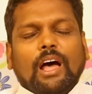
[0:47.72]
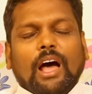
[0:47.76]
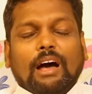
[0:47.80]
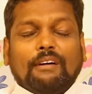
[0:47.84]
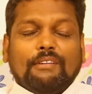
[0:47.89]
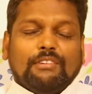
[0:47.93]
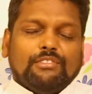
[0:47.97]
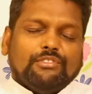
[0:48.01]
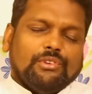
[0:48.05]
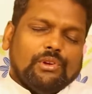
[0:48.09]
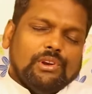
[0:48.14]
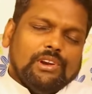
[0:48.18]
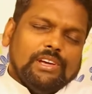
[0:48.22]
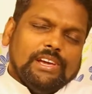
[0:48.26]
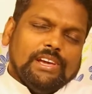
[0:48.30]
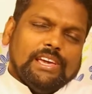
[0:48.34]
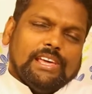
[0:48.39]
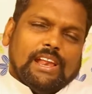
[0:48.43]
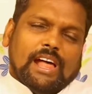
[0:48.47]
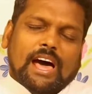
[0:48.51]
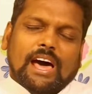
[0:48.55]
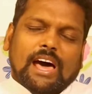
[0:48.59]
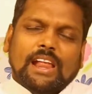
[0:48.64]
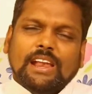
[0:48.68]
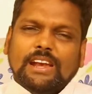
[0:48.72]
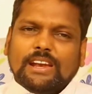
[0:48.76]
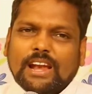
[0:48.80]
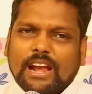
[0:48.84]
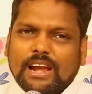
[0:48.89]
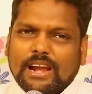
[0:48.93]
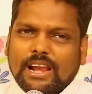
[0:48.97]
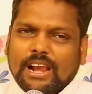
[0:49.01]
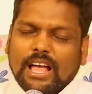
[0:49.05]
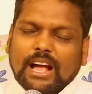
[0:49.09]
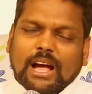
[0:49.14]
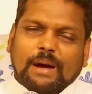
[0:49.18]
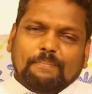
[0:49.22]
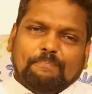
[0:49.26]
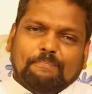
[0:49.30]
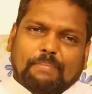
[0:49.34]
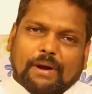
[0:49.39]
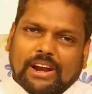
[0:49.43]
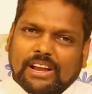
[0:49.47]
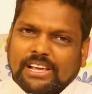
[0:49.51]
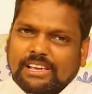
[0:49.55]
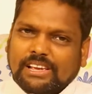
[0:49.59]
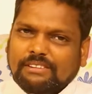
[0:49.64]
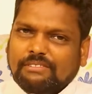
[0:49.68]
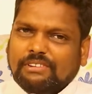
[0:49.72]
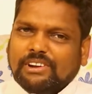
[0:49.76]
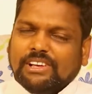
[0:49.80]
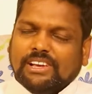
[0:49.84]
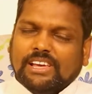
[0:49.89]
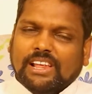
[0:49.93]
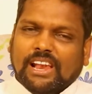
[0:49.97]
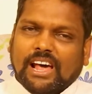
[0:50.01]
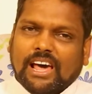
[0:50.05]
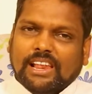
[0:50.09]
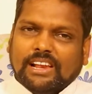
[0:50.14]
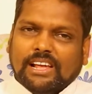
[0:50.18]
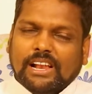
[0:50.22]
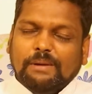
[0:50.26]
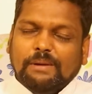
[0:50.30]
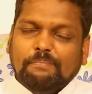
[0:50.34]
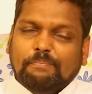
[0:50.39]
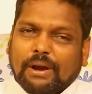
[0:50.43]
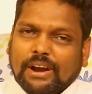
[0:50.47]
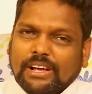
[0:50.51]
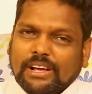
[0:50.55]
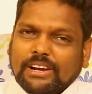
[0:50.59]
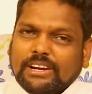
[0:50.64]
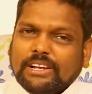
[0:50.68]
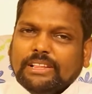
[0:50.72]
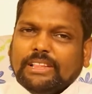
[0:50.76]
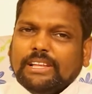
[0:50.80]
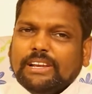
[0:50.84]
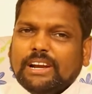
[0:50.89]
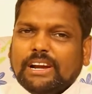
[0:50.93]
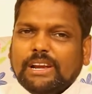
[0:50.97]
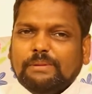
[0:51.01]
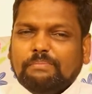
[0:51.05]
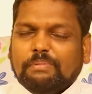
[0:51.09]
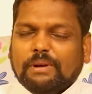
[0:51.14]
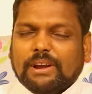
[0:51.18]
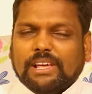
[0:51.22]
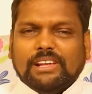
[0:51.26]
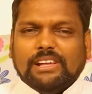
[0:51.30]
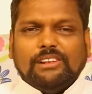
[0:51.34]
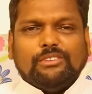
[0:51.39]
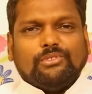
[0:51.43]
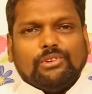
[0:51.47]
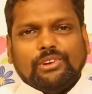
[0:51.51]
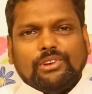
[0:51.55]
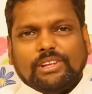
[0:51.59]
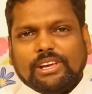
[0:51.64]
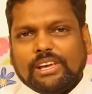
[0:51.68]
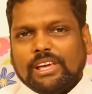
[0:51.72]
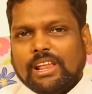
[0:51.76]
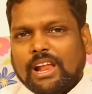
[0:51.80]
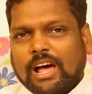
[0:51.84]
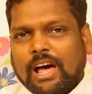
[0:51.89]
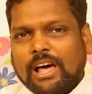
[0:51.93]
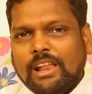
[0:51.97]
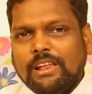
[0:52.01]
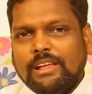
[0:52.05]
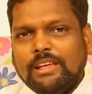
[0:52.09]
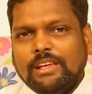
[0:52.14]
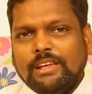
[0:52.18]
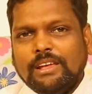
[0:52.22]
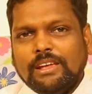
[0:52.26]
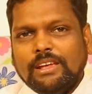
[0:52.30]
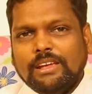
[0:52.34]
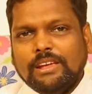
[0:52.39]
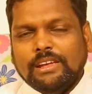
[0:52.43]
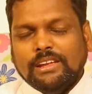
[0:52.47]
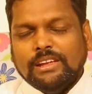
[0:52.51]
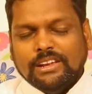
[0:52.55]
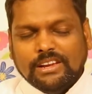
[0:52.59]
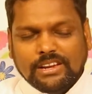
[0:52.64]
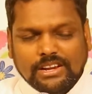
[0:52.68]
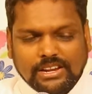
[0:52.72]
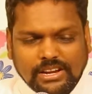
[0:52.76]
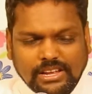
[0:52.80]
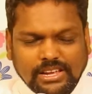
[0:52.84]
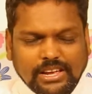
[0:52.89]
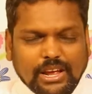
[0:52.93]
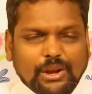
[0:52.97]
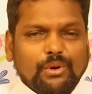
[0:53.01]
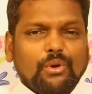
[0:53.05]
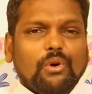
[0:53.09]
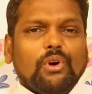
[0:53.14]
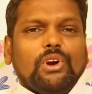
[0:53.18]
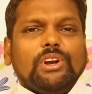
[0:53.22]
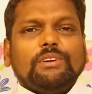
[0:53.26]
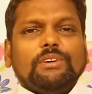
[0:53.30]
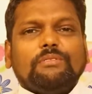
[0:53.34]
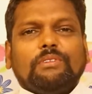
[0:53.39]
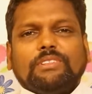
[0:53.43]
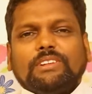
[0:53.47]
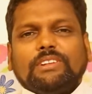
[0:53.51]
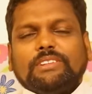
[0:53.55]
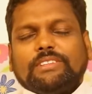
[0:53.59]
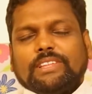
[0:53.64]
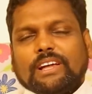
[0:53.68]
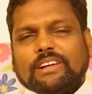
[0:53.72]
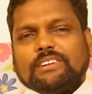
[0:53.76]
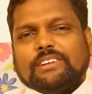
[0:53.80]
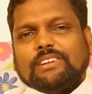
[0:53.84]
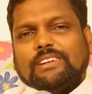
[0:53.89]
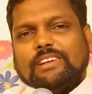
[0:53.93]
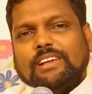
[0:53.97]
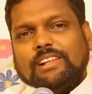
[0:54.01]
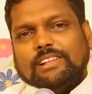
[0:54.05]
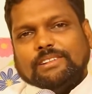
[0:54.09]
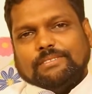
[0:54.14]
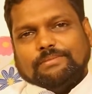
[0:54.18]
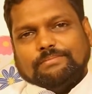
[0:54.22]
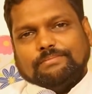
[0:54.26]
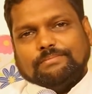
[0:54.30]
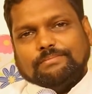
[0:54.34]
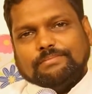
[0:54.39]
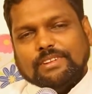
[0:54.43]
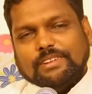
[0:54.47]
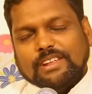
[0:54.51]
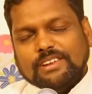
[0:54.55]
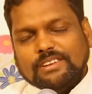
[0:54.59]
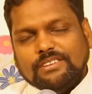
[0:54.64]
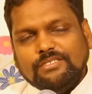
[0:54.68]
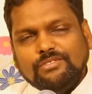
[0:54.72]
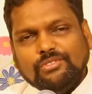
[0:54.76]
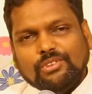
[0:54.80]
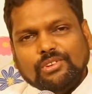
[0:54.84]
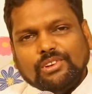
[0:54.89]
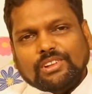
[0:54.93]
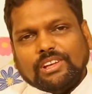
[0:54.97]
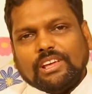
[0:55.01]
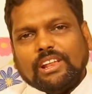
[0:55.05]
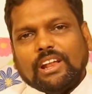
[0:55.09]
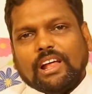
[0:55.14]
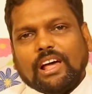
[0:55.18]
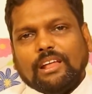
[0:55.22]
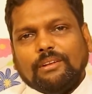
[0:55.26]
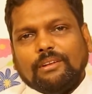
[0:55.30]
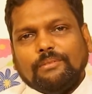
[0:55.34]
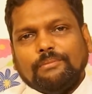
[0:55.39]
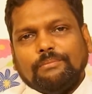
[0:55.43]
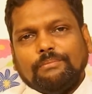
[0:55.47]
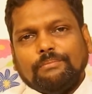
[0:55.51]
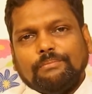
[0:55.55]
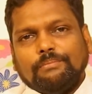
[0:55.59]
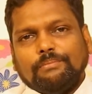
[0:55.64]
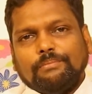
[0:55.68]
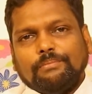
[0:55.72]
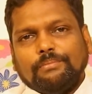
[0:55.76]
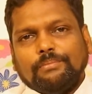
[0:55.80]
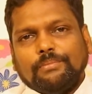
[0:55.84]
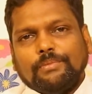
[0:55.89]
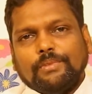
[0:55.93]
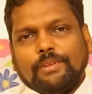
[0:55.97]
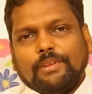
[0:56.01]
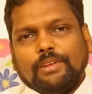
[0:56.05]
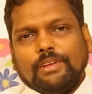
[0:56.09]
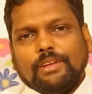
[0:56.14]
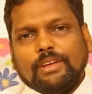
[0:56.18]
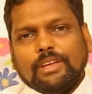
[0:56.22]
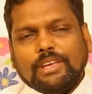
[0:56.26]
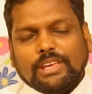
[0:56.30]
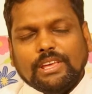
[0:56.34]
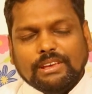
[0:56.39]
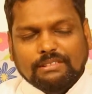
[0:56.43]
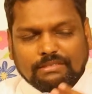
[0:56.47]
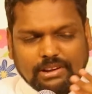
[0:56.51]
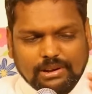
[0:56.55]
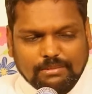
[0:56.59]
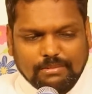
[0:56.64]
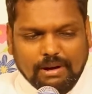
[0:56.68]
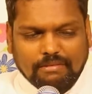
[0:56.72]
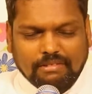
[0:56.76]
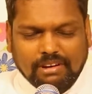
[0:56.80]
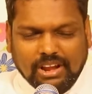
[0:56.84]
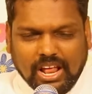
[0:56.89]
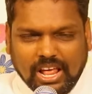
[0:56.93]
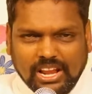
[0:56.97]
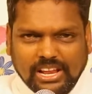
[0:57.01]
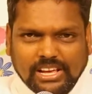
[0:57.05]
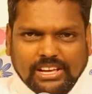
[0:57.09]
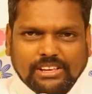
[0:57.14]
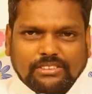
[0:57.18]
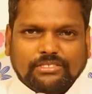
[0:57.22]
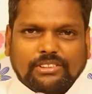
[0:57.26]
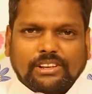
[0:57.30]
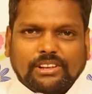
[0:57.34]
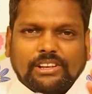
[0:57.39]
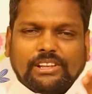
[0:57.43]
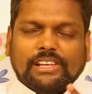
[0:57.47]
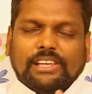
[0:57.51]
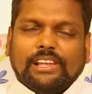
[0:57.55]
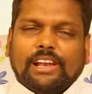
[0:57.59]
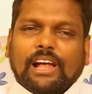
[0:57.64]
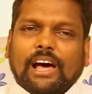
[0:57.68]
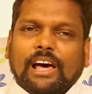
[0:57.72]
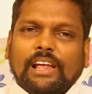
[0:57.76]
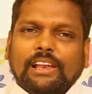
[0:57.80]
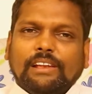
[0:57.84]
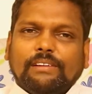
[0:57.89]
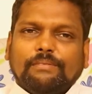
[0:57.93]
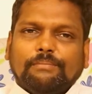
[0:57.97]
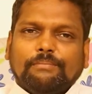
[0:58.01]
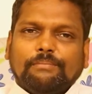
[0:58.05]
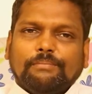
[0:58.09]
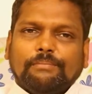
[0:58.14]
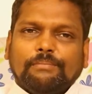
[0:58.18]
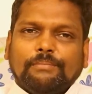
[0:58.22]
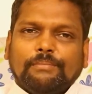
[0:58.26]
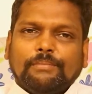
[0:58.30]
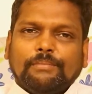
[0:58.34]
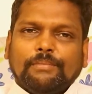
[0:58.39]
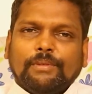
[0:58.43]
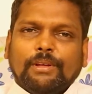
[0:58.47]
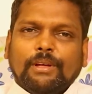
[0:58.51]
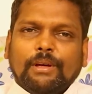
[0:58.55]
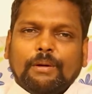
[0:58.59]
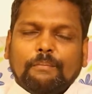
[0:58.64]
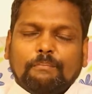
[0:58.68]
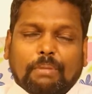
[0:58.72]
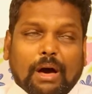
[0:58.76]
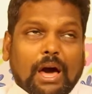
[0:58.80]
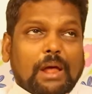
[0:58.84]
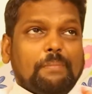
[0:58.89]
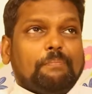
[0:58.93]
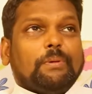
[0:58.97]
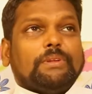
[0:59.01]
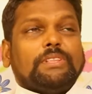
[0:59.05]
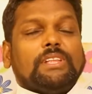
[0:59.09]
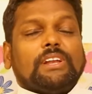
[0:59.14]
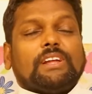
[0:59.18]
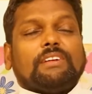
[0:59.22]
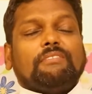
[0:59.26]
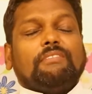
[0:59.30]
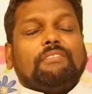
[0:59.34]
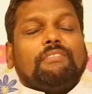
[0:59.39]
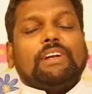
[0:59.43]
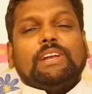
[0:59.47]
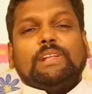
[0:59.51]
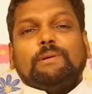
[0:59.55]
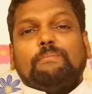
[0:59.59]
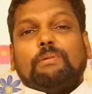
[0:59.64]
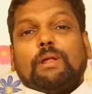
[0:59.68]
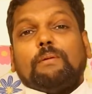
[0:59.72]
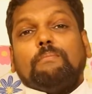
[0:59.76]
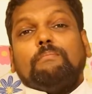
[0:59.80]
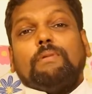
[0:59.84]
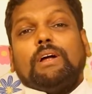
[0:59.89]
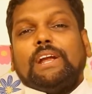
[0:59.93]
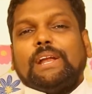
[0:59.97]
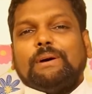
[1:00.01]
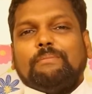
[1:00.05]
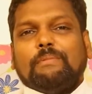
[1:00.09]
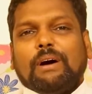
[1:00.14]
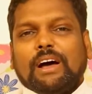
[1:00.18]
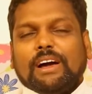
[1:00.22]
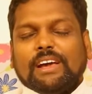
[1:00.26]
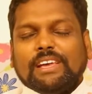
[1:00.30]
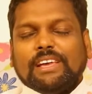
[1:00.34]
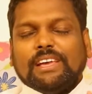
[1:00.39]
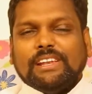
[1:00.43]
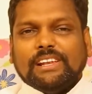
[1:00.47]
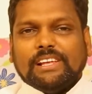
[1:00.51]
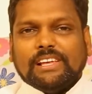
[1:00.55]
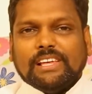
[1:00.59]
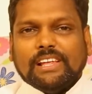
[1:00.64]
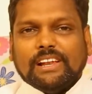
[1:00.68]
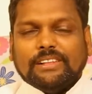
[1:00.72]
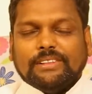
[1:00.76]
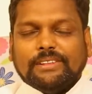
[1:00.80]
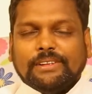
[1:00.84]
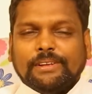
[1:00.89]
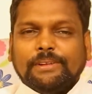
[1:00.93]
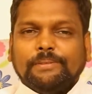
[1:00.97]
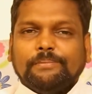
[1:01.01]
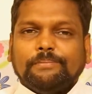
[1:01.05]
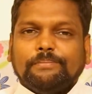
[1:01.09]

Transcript: அவர் சொல்லுகிறார் நன்றாக பழகி விடுகிறார்கள் பழக்கத்தின் அடிப்படையில் சொல்லுகிறார் இன்று என்னோடு வந்து தங்குங்கள் என்று சொல்லுகிறார் இவரும் அவர் அறைக்கு செல்கிறார் பார்ப்பதற்கு வீடு பிரம்மாண்டமாக இருக்கிறது